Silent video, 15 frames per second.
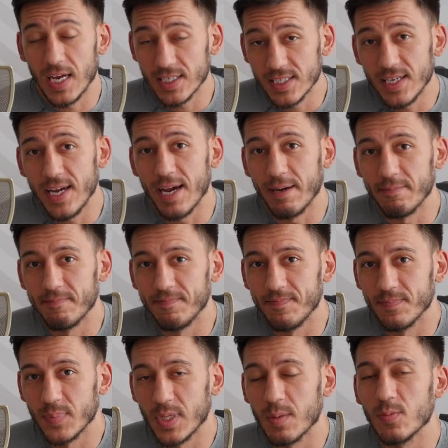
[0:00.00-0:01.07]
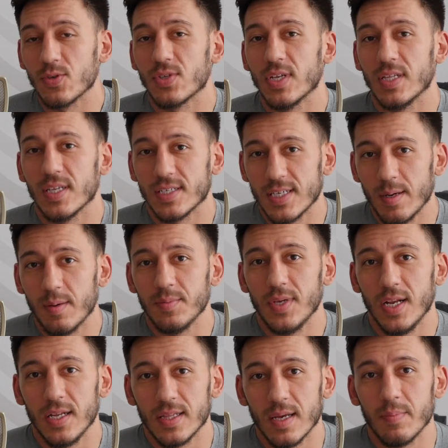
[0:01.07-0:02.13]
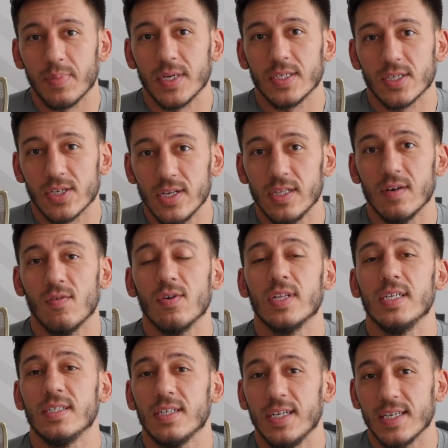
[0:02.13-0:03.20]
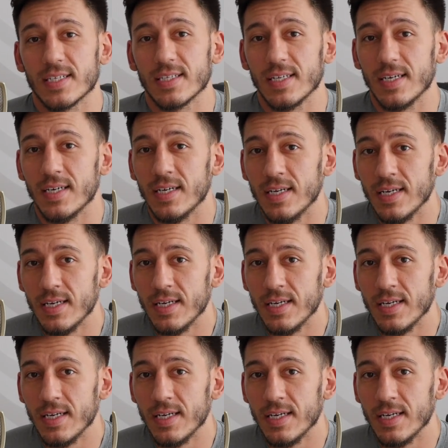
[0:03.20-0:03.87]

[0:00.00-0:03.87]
а зря, потому что на самом деле там произошли довольно интересные